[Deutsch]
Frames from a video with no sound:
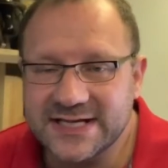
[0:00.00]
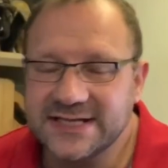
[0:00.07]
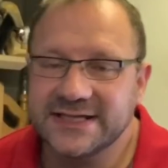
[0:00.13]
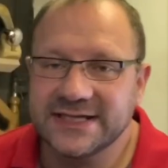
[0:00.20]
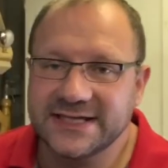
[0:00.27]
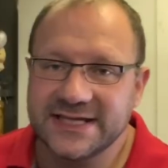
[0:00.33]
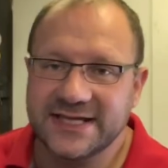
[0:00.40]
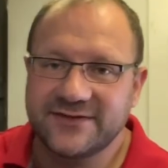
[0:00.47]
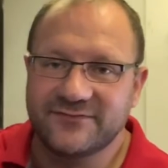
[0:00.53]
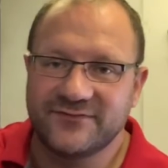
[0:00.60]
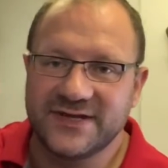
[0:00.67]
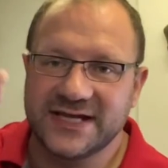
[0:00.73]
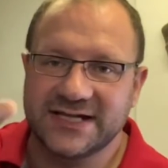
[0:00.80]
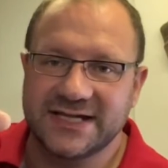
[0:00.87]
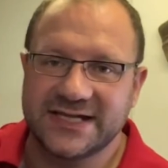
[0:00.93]
die nicht
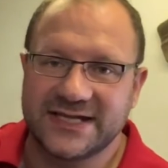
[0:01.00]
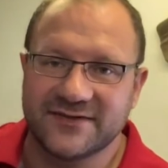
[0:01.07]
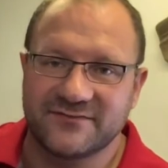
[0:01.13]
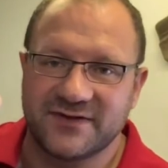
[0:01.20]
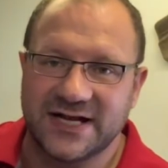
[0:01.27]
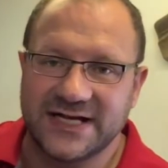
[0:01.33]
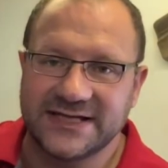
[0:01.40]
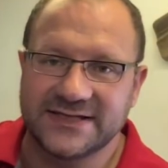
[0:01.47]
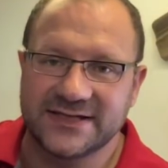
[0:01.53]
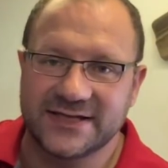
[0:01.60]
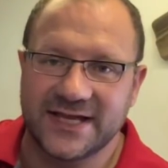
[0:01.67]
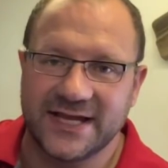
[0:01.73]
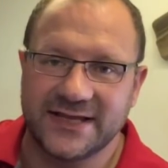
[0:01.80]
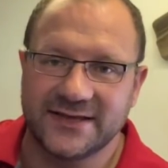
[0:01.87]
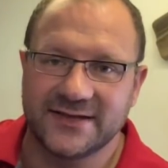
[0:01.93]
wirklich Gewalt in den
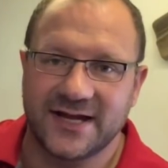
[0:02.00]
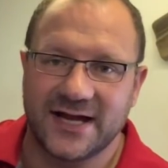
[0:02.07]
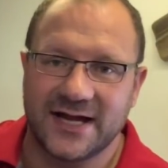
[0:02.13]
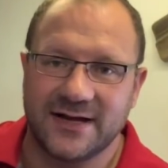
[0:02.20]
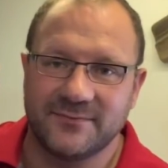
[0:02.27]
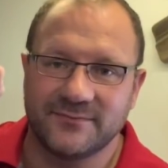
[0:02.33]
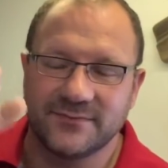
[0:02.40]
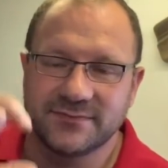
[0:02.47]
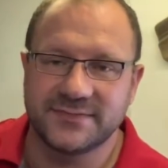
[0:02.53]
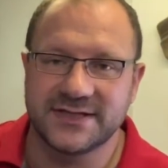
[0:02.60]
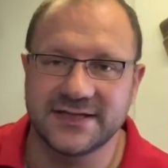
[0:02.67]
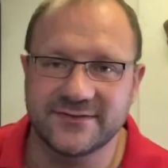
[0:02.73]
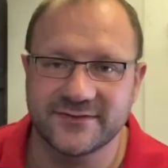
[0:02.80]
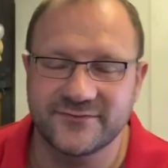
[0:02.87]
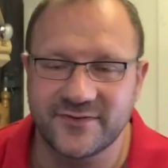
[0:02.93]
Händen haben,
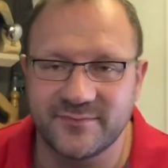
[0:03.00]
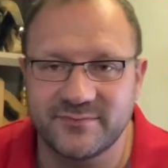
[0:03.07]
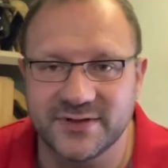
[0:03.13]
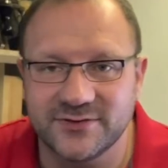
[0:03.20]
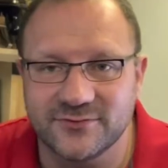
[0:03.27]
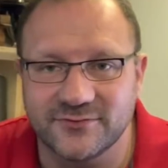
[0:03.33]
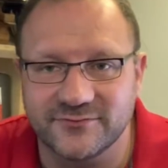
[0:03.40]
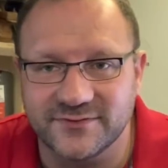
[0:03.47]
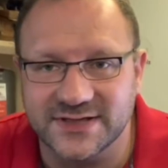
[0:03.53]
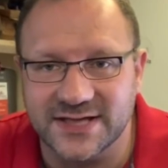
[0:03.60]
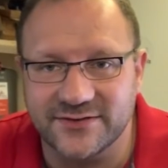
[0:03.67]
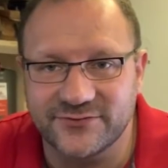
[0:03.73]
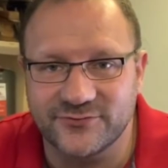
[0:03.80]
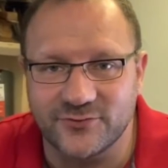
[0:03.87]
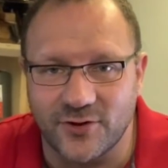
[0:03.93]
diese Verbindung
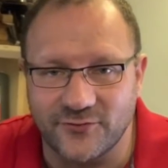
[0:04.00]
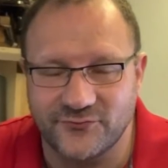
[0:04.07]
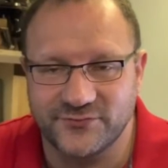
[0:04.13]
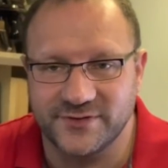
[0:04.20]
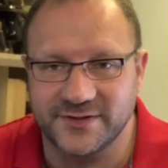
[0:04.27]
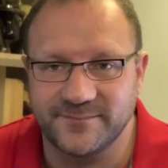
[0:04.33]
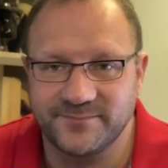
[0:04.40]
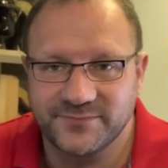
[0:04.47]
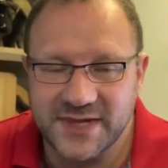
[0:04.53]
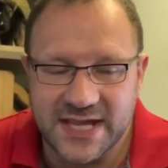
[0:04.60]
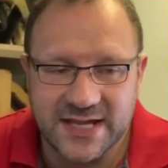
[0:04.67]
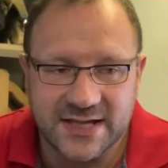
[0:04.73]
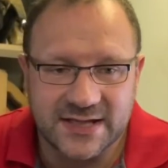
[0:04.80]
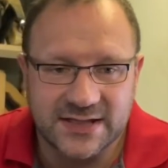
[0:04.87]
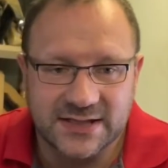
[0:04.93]
wieder zu öffnen.
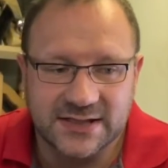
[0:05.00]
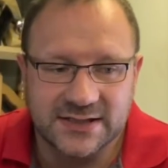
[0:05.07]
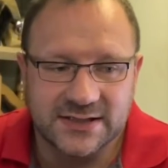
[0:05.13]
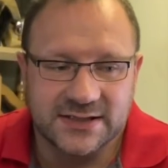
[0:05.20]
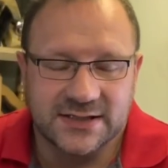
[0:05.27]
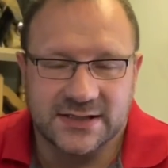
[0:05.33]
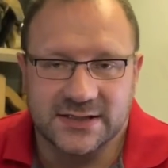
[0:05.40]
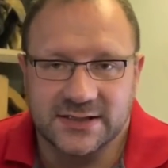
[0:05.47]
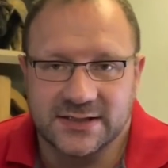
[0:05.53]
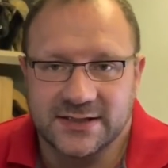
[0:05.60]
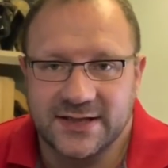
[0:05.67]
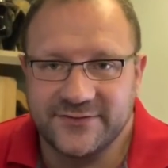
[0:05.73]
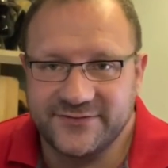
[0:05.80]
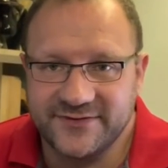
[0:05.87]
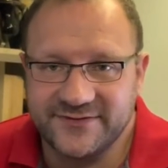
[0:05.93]

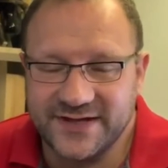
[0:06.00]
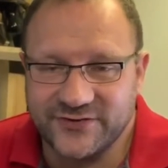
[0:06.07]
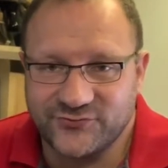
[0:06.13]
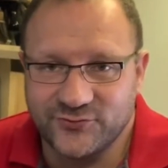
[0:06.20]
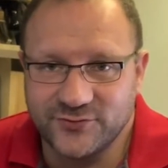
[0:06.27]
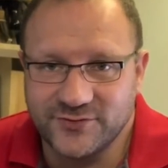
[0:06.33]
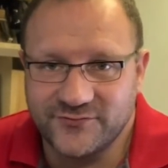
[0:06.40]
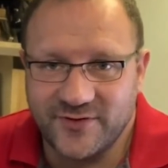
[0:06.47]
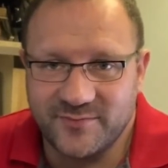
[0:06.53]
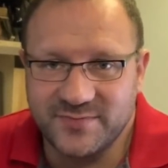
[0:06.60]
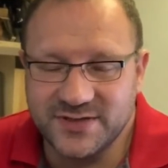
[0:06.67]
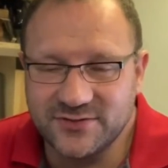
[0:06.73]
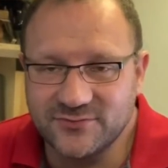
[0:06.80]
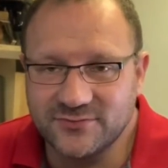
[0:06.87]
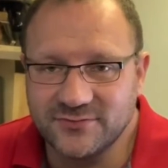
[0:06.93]
Ist eine sehr schöne
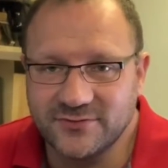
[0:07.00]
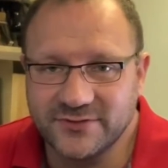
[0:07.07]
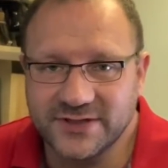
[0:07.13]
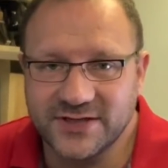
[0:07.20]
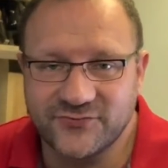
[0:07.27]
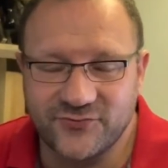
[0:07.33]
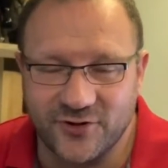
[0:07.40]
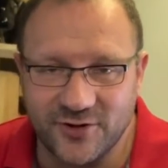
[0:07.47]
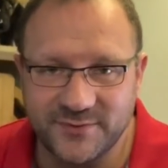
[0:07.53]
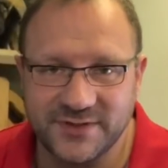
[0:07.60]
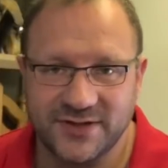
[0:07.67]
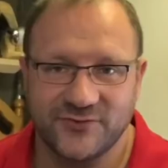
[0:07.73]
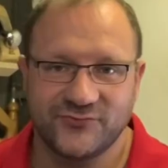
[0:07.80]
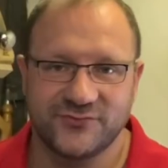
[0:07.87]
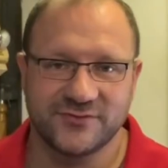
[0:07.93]
Verbindung und ich freue mich
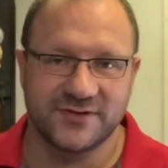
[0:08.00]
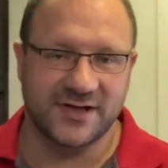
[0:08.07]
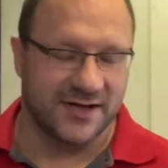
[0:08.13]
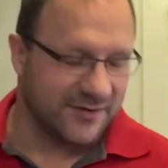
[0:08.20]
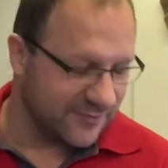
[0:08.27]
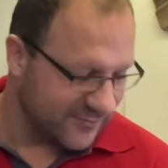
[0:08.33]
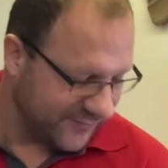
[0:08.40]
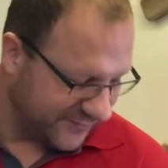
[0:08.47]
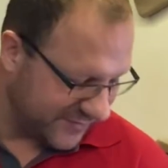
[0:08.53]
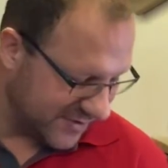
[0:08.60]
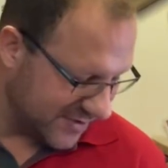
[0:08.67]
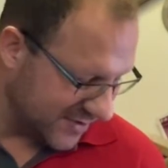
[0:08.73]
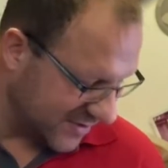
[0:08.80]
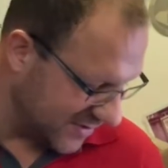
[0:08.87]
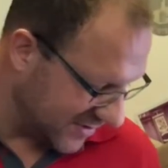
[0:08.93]
auch schon drauf,
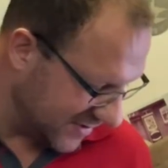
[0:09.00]
äh,